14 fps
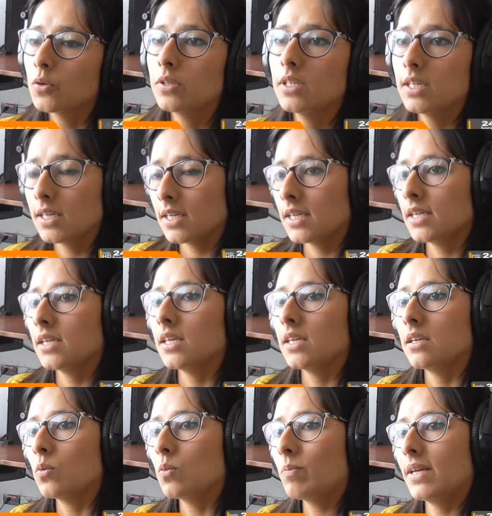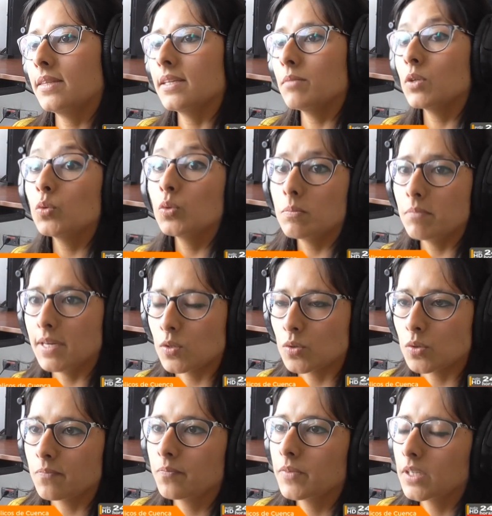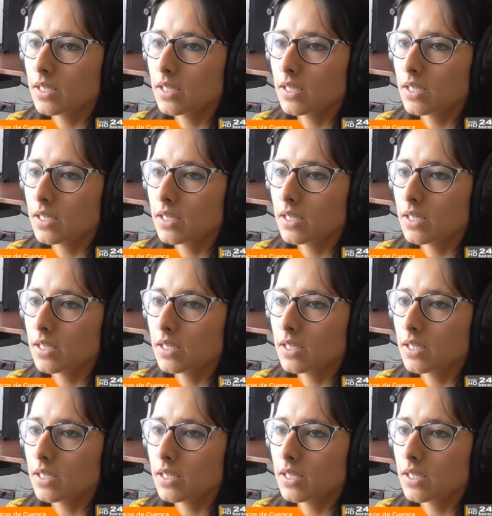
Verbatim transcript: contiene eh, un planteamiento inverso